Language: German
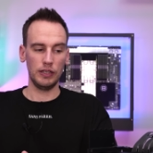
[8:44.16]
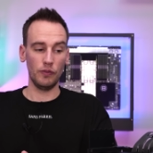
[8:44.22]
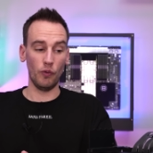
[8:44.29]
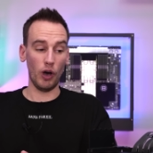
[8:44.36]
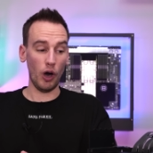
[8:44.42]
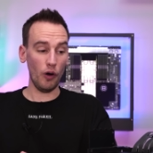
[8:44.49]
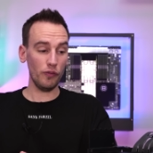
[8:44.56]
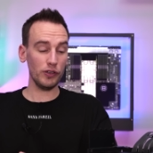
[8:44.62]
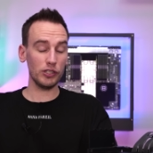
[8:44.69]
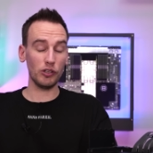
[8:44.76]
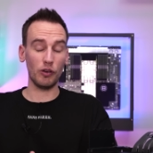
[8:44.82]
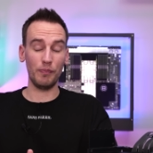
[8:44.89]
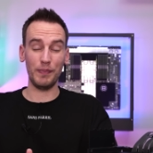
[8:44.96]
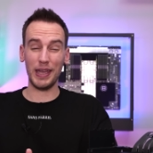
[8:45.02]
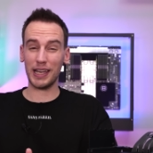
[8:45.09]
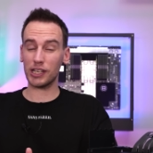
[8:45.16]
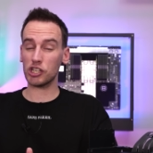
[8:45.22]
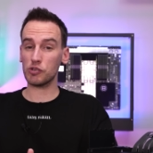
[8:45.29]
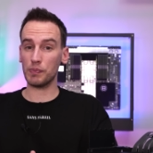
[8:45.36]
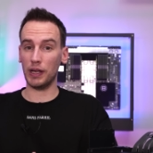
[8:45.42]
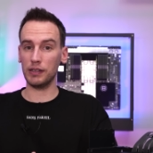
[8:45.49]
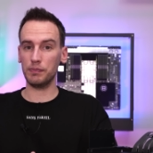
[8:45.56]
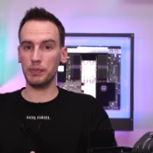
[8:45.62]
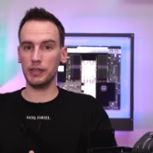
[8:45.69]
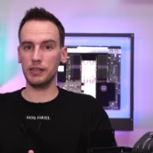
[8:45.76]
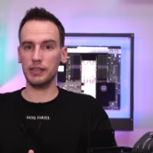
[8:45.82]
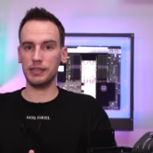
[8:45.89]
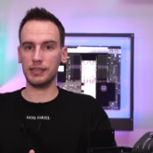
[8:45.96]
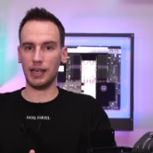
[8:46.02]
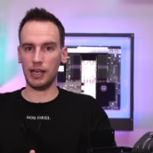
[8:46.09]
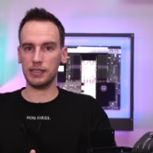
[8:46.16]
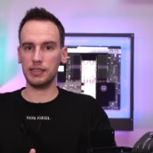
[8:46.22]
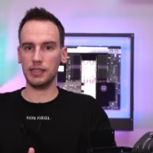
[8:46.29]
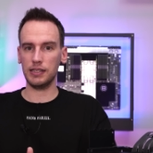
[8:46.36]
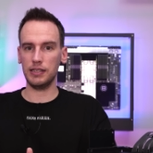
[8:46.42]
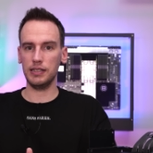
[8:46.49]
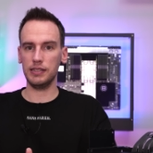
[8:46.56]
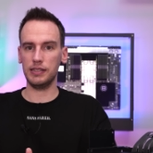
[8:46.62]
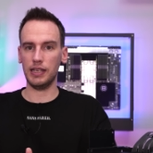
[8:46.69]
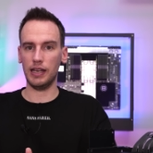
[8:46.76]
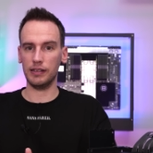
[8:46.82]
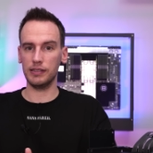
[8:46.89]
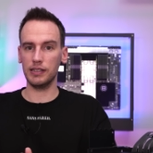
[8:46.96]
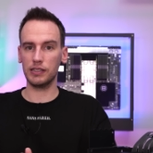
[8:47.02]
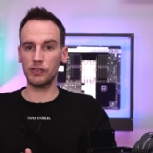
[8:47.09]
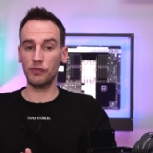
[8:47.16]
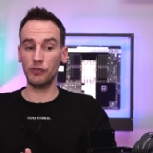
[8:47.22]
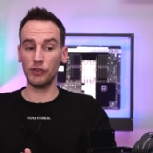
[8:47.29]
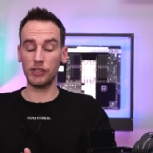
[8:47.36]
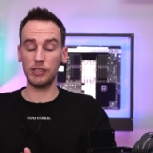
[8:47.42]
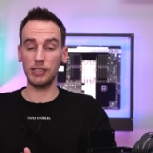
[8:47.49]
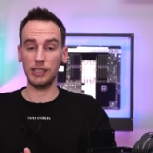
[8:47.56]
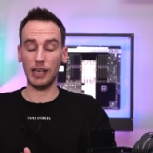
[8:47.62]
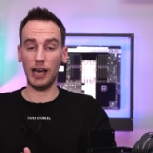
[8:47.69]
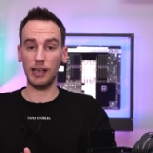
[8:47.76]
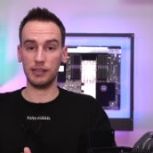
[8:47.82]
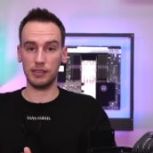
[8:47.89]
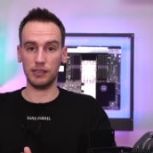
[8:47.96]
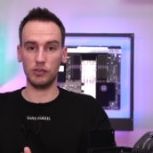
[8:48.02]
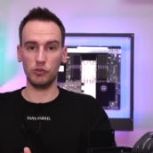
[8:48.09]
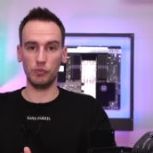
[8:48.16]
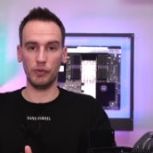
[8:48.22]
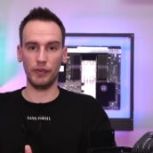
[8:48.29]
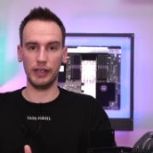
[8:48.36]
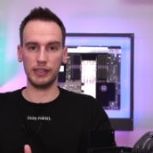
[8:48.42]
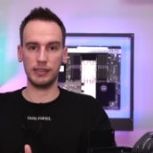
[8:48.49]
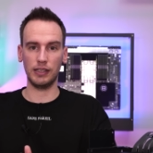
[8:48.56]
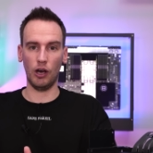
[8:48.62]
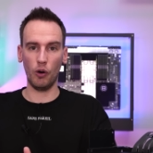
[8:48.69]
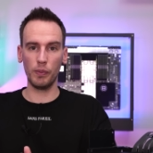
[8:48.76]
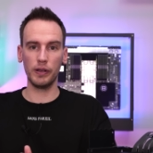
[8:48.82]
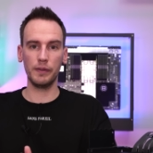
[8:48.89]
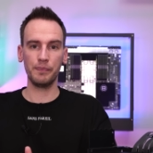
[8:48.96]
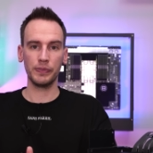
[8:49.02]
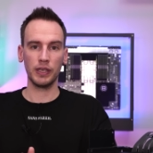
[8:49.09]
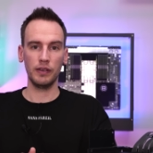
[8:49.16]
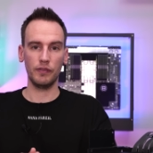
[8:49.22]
Worauf ich noch mehr gespannt bin, ist tatsächlich die RTX 4080 Super, weil ich glaube,